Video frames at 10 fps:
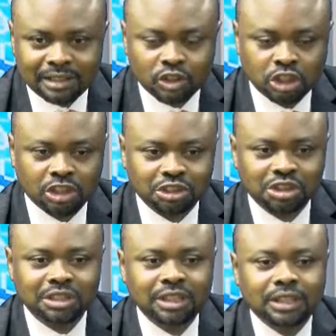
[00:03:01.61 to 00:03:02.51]

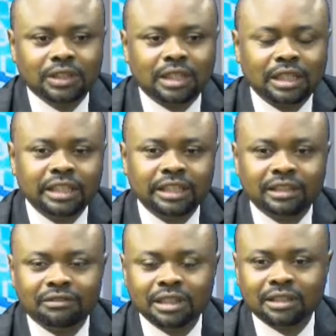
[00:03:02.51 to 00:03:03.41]
échanges en ligne
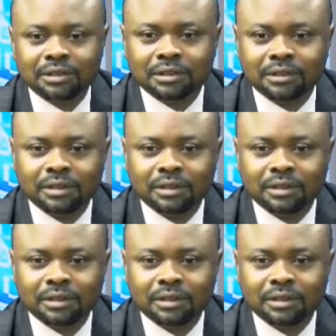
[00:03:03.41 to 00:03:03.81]
avec euh,